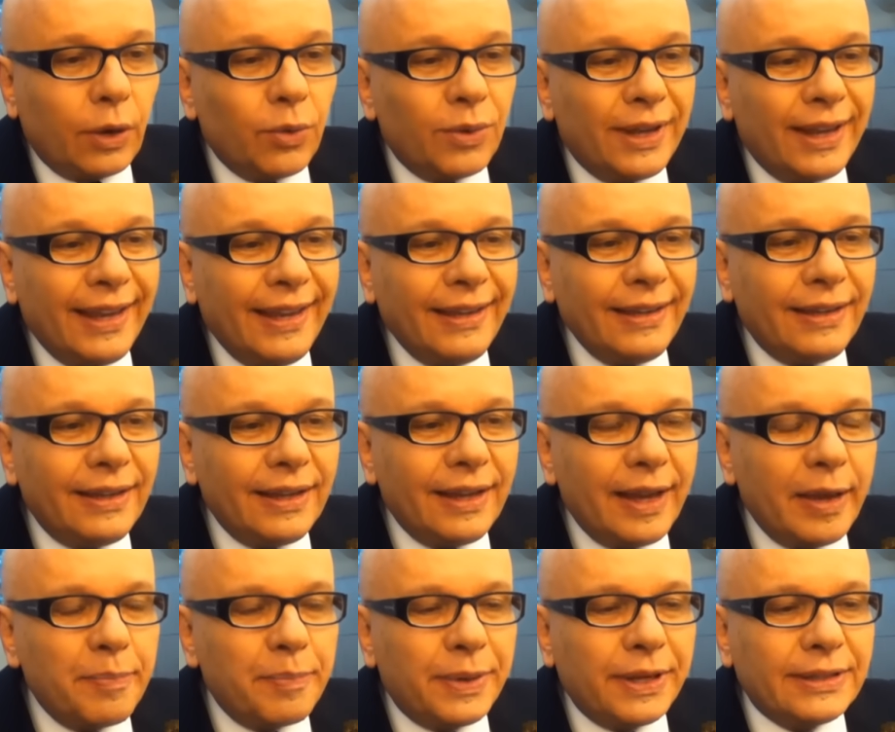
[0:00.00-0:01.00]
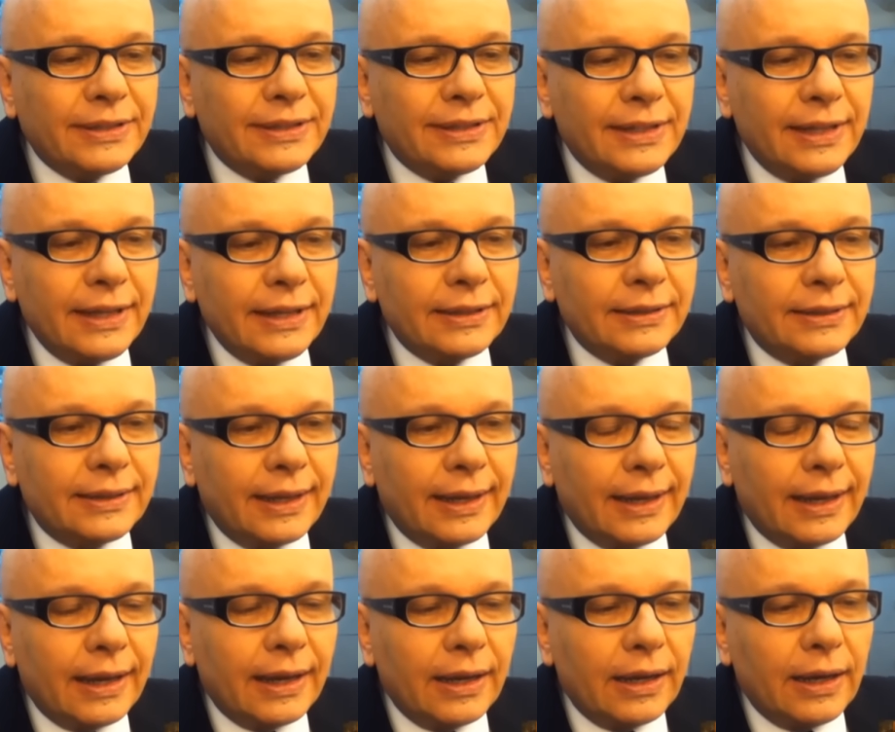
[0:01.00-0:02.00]
de alguém que
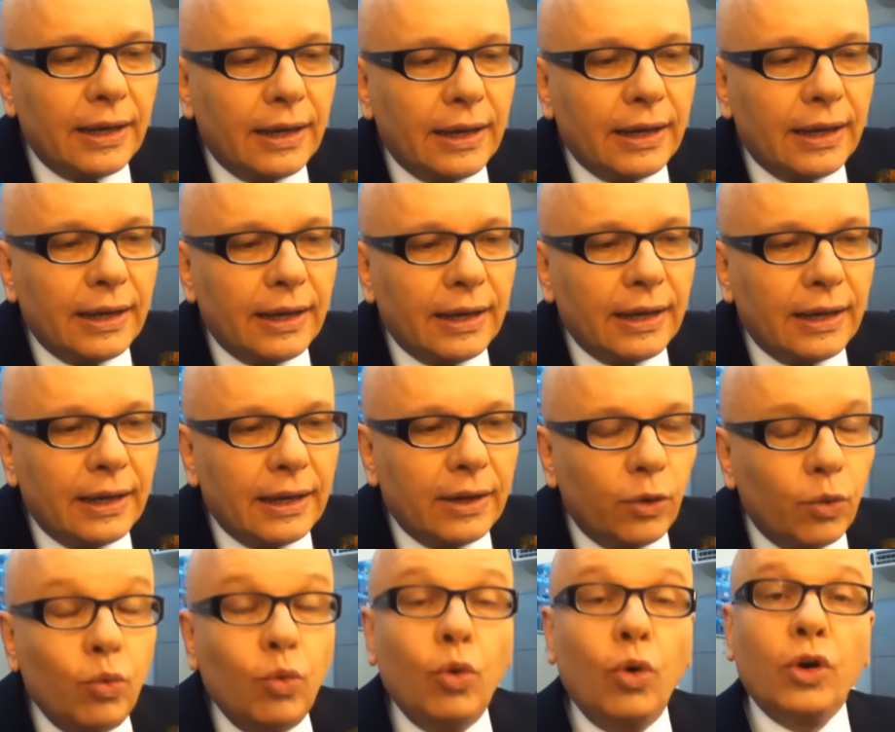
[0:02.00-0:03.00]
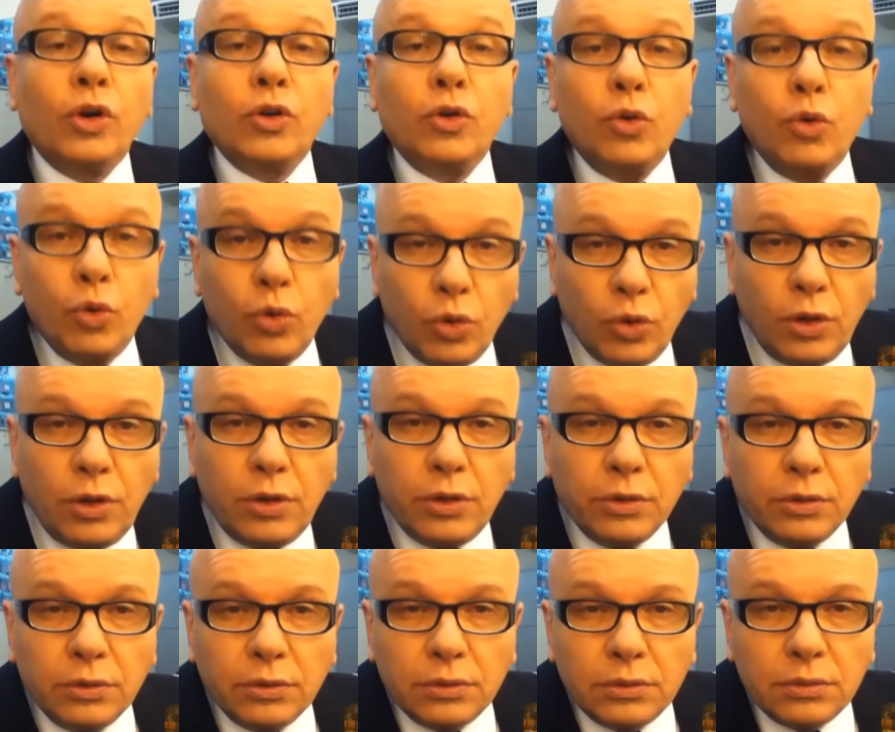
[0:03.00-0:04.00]
representa uh, um
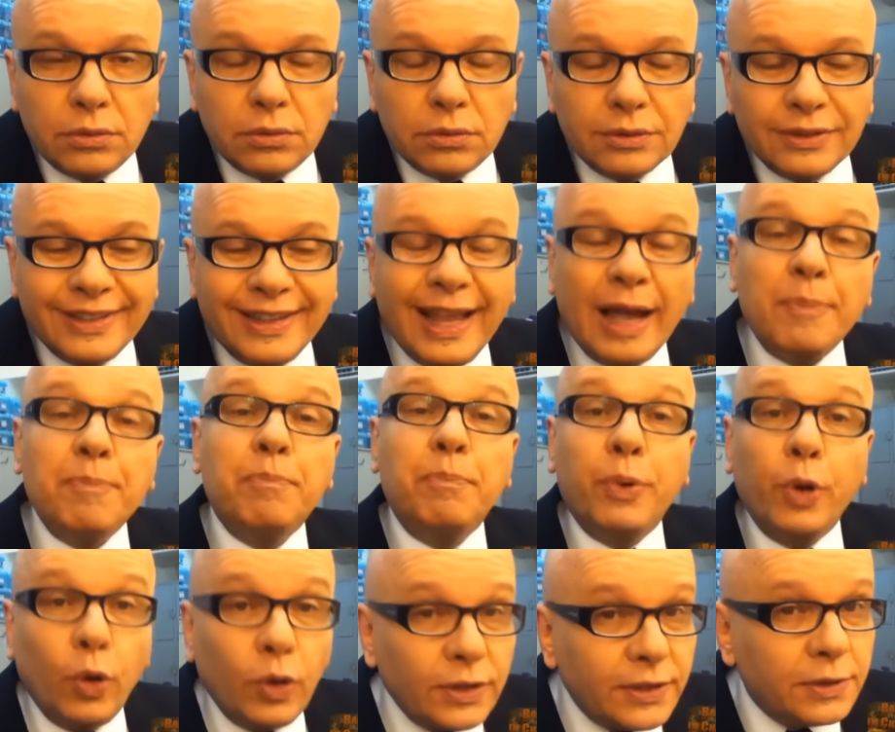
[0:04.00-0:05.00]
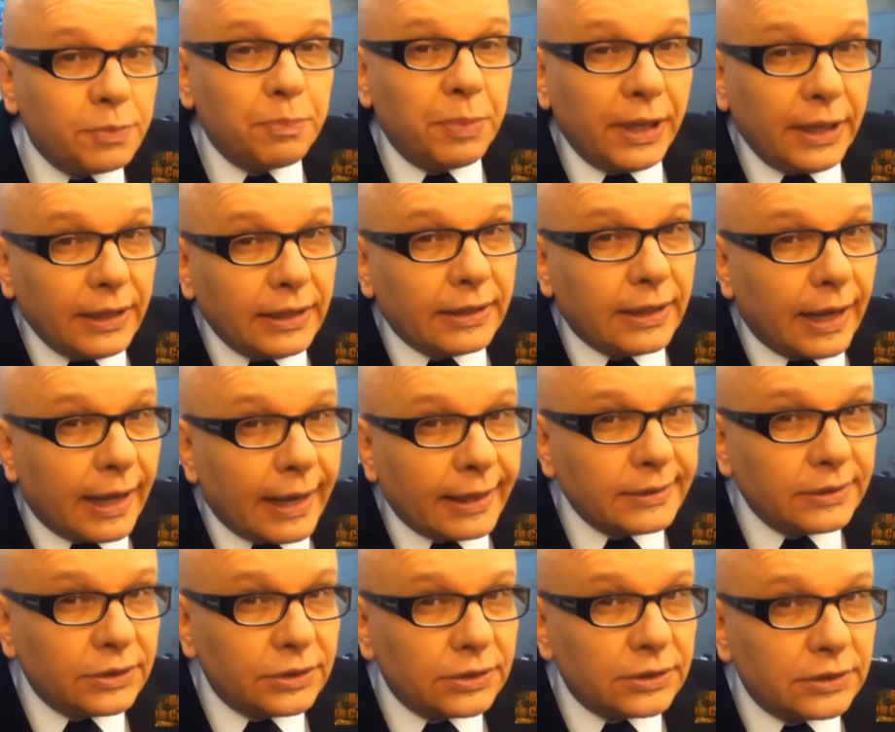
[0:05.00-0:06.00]
orgulho da
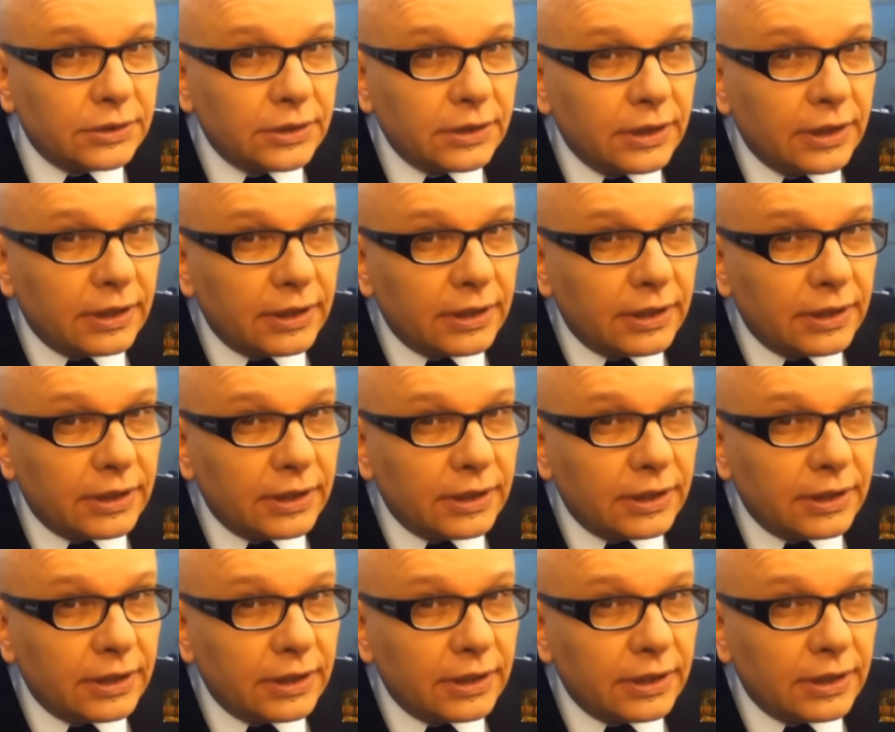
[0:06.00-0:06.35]
prosperidade.